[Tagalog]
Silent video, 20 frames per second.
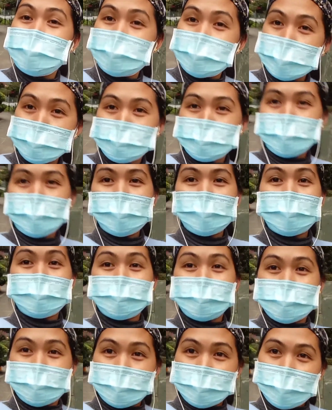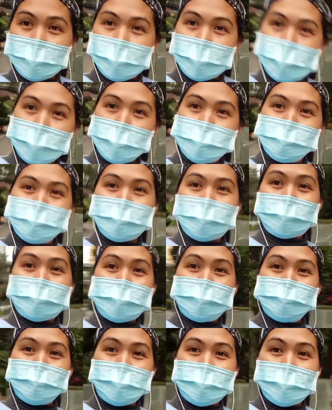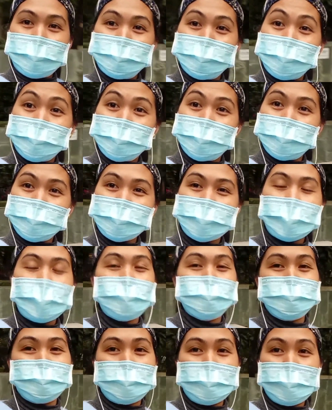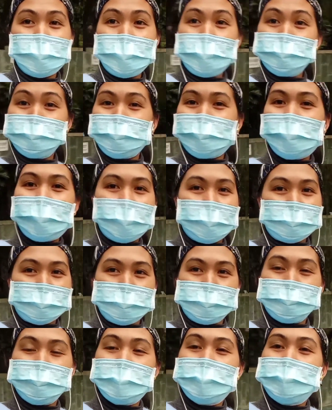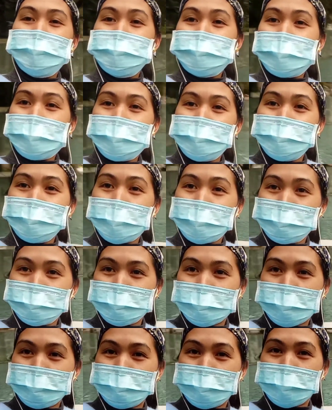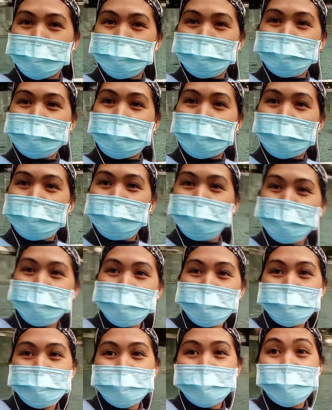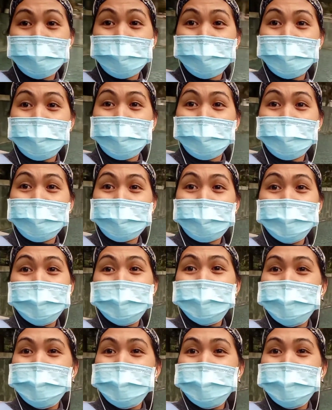sipag at syaga para maabot ang mga pangarap. Proud OFW ng Hong Kong!